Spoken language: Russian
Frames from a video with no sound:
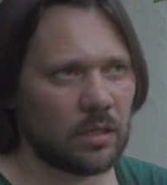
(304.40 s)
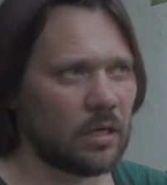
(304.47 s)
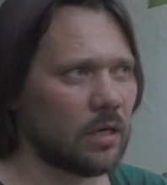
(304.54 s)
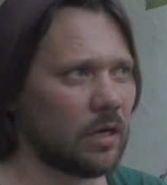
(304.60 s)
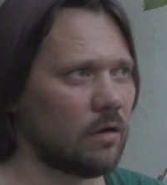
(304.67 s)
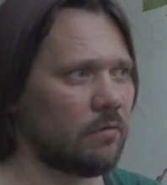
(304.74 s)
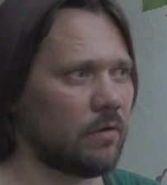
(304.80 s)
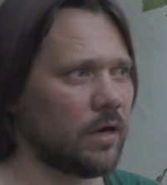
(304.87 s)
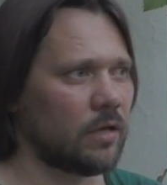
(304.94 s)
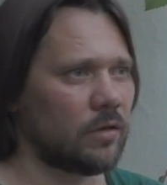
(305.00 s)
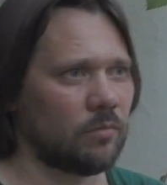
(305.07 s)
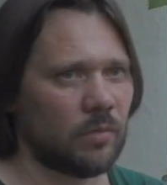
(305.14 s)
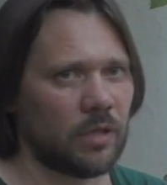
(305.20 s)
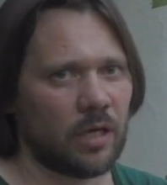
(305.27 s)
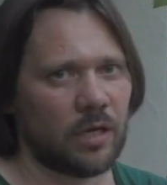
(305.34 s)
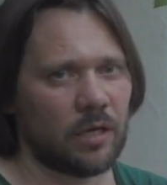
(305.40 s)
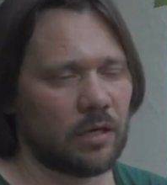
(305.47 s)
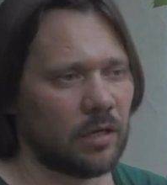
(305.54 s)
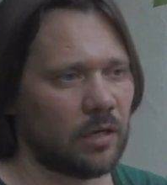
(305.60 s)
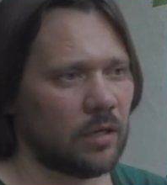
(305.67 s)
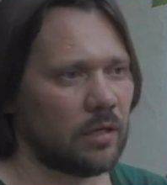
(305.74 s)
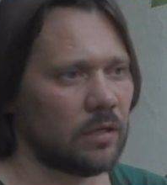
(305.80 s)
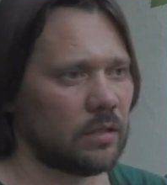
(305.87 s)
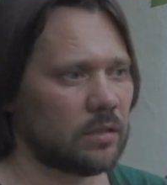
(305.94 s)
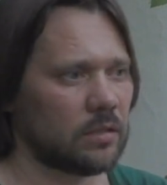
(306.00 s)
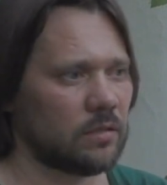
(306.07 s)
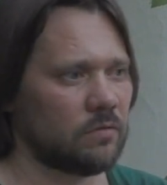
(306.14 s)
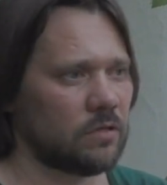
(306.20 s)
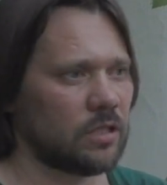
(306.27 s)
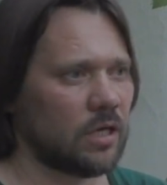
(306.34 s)
Или говорят мне,
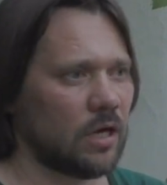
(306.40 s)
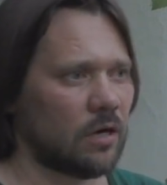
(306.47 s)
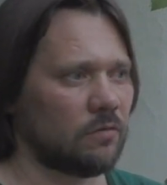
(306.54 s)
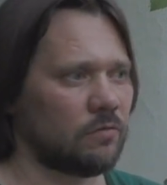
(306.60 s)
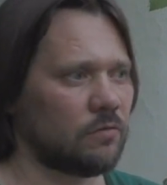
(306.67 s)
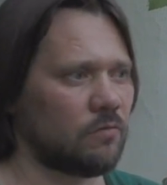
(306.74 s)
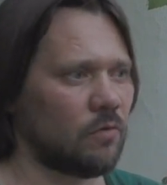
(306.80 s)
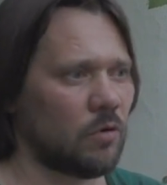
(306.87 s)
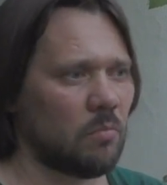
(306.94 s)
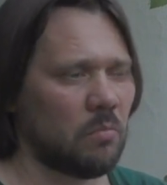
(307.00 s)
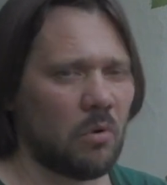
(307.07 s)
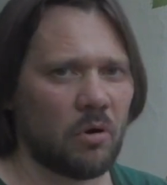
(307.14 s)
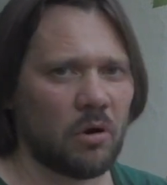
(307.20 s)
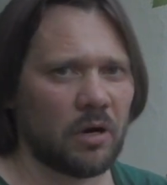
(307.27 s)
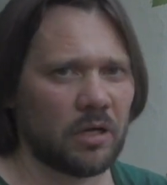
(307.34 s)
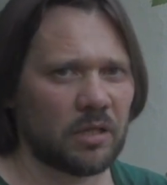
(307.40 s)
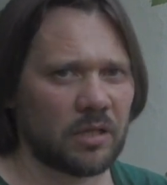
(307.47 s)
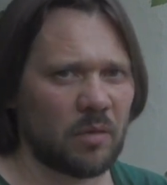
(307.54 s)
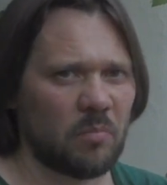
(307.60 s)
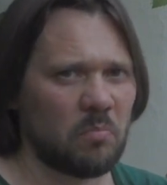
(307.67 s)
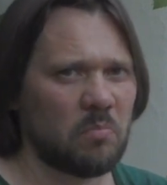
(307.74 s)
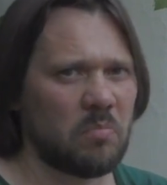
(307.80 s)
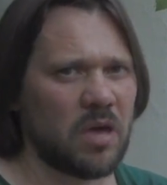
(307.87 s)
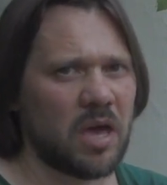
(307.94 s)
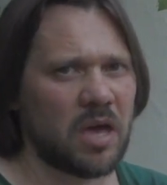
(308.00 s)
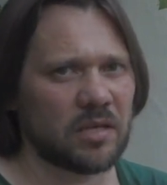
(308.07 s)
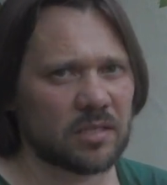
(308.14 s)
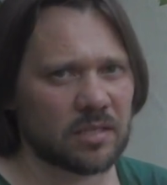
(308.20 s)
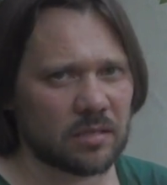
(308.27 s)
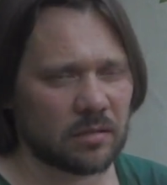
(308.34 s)
Девятьяров, твой бог это
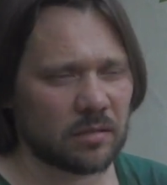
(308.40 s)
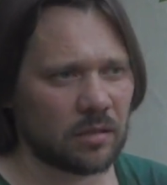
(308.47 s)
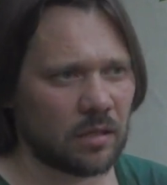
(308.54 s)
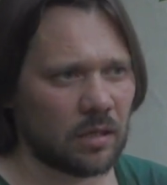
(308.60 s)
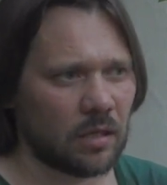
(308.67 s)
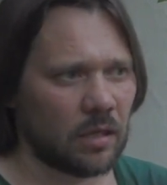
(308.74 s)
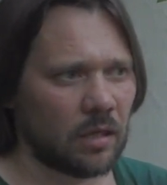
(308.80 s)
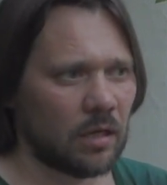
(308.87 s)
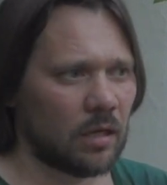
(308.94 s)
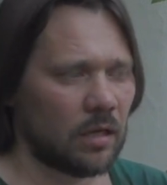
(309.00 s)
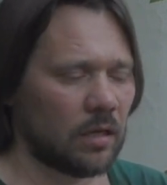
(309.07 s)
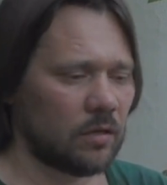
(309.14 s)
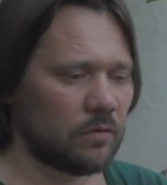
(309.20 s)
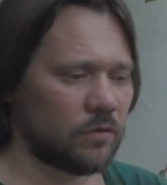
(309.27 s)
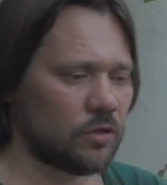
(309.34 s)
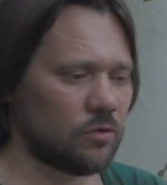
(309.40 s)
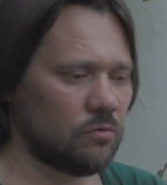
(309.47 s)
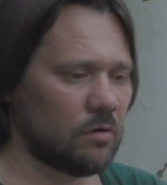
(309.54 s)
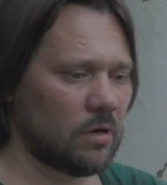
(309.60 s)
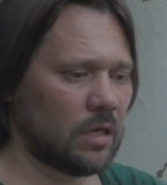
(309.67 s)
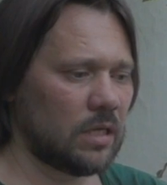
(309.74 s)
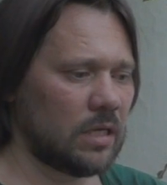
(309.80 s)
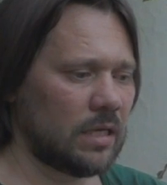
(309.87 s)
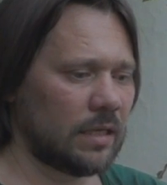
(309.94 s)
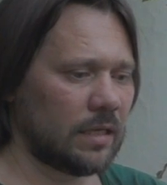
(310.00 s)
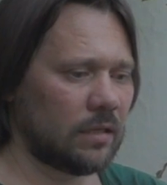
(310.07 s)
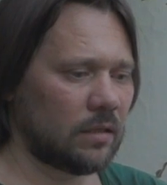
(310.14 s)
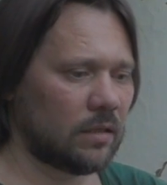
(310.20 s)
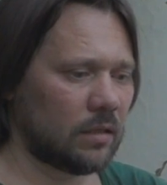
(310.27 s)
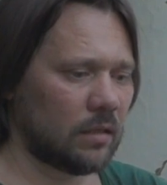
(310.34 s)
бес. Все они
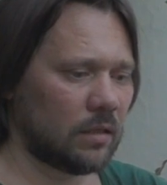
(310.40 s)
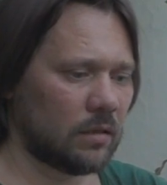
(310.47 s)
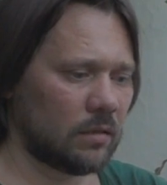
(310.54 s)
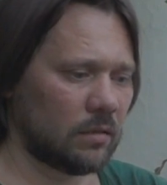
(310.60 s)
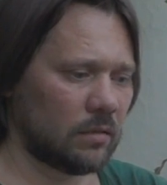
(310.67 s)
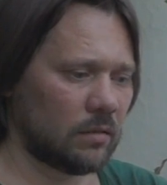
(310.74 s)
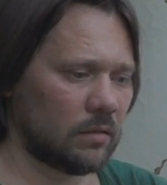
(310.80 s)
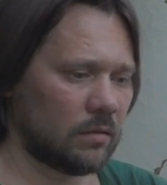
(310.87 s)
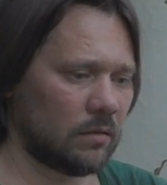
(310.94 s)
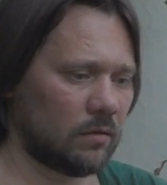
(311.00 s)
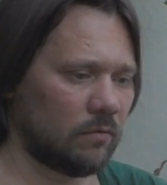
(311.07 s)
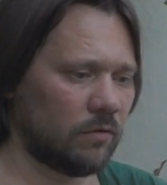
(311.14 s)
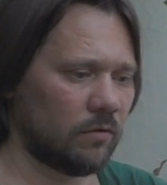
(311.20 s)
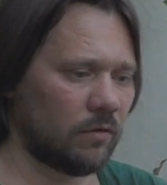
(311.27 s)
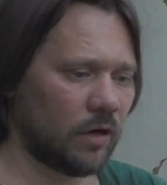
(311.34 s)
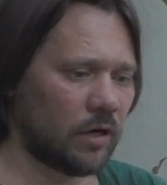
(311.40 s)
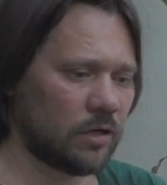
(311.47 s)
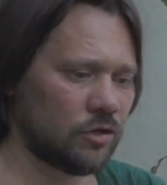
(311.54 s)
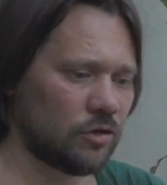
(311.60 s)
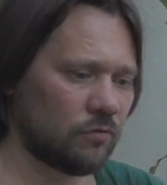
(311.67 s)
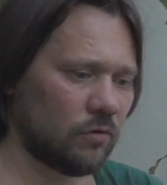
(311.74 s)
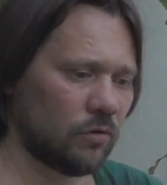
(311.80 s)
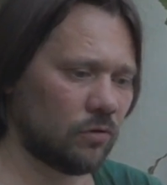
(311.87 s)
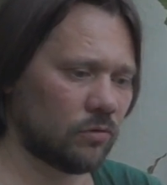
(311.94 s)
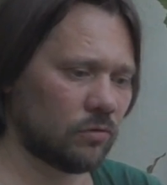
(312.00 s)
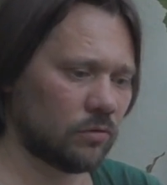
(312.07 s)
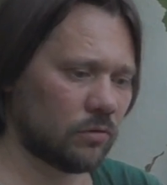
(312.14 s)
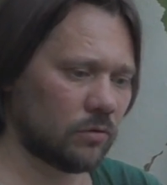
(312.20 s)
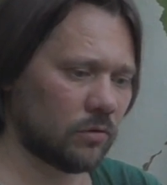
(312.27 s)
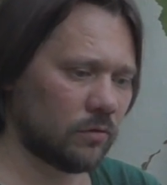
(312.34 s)
это выворачивают
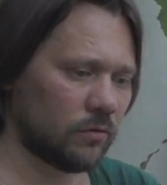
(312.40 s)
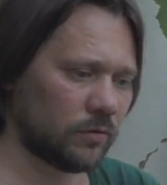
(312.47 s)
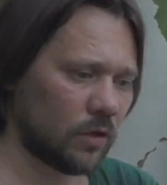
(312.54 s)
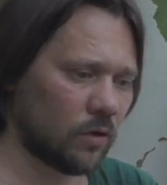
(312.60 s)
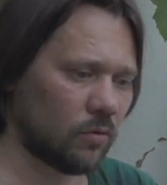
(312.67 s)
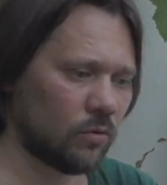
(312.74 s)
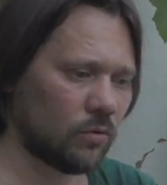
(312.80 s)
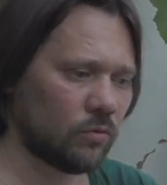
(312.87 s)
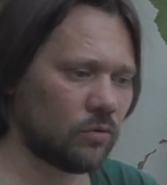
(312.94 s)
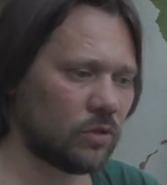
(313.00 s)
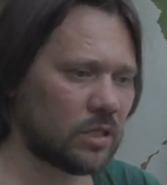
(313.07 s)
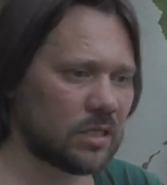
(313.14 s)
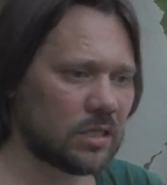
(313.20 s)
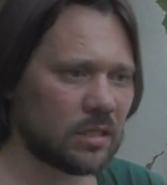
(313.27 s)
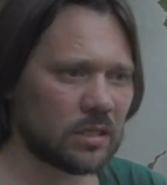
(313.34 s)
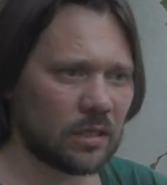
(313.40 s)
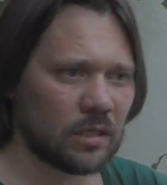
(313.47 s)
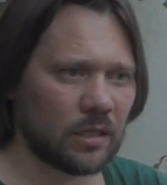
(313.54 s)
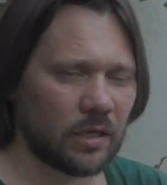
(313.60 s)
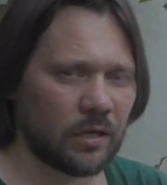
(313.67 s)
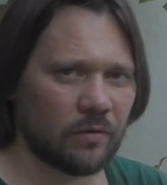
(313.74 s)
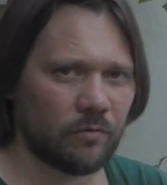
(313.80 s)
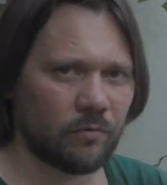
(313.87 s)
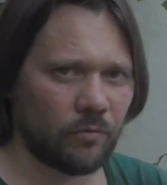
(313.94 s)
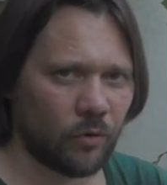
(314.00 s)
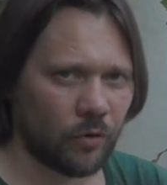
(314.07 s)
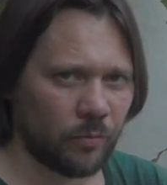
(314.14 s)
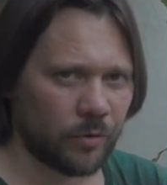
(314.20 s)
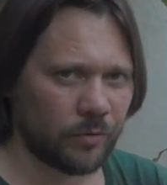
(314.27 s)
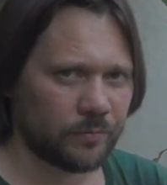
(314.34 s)
э, в такой унизительной
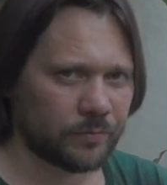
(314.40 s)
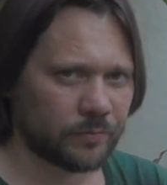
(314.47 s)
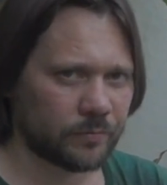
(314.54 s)
форме.